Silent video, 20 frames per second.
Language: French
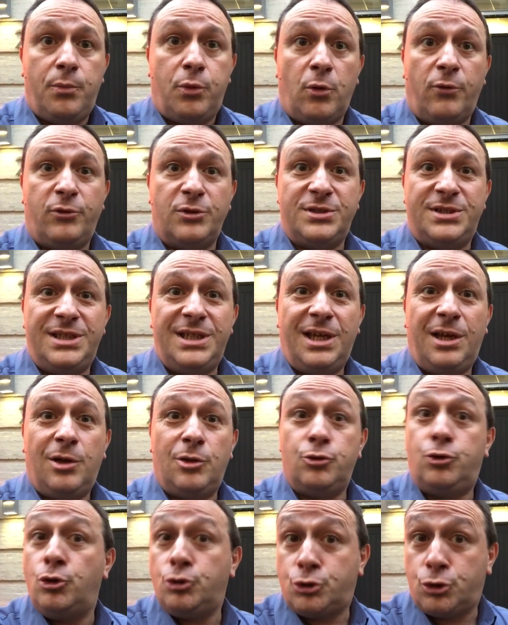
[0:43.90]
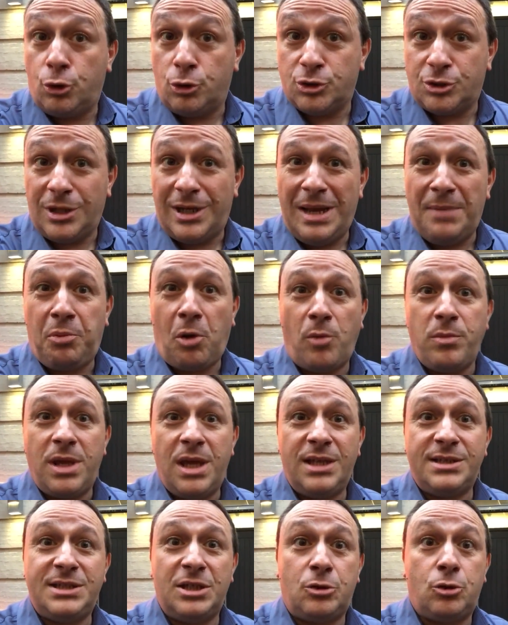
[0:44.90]
pour vous dire deux choses. La
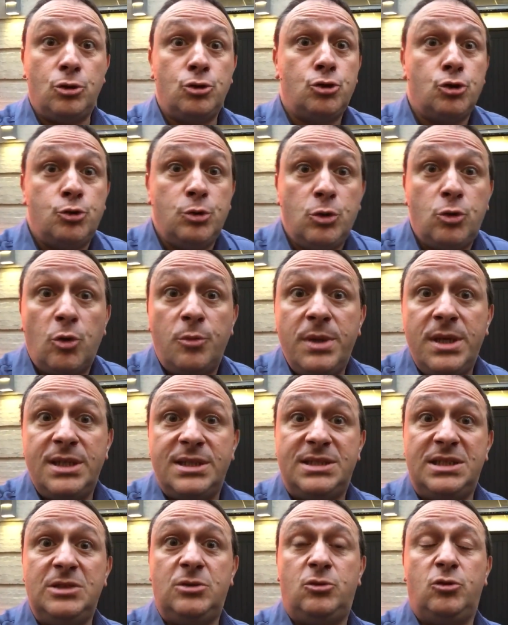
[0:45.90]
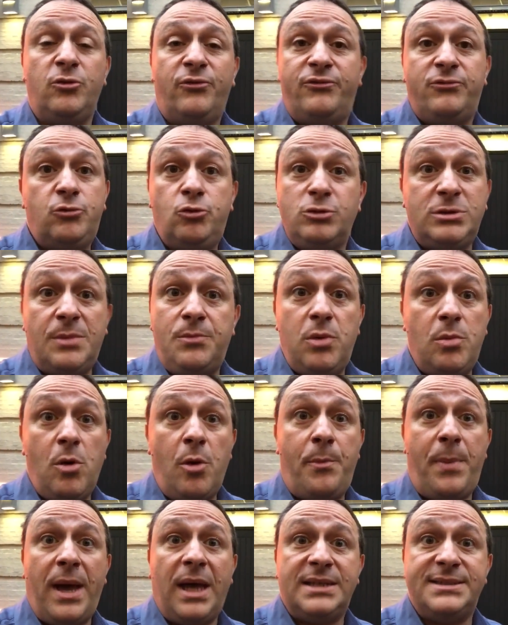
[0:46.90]
première, c'est que je suis tombé ici tout,
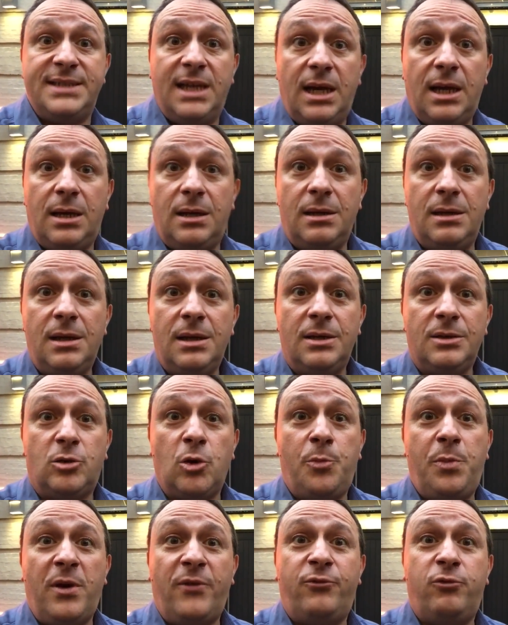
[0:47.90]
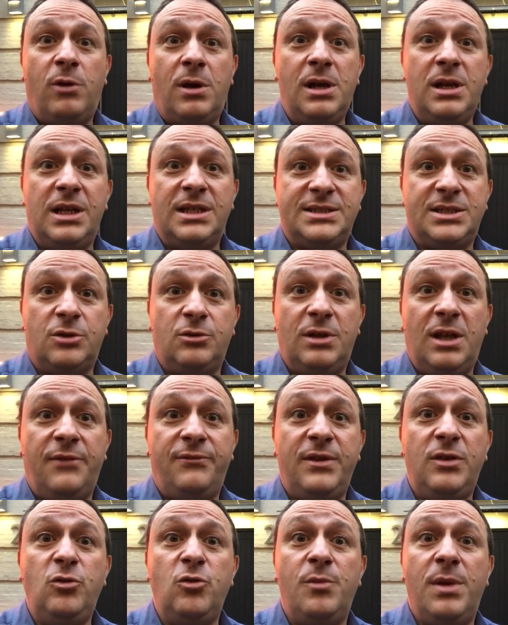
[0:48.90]
simplement par hasard. Que parfois les hasards de la
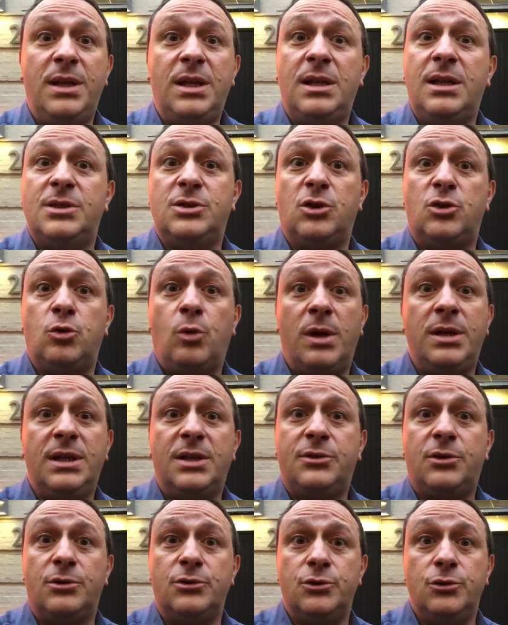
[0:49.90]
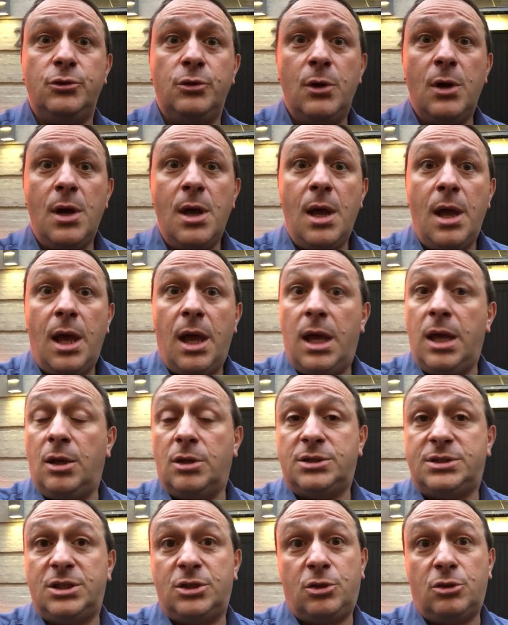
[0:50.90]
vie nous mènent à des endroits inattendus.
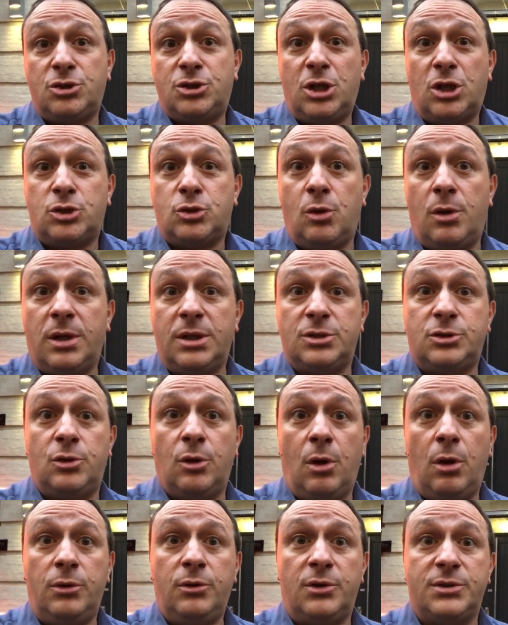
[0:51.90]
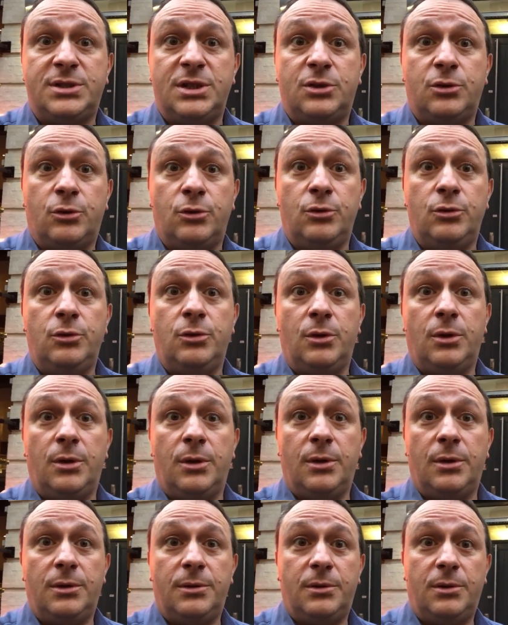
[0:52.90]
Et c'est en cherchant un restaurant dans cette rue,
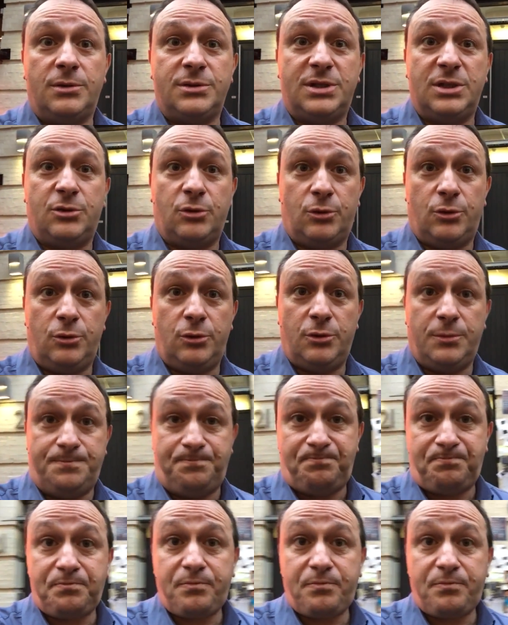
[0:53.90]
euh, dans cette rue euh,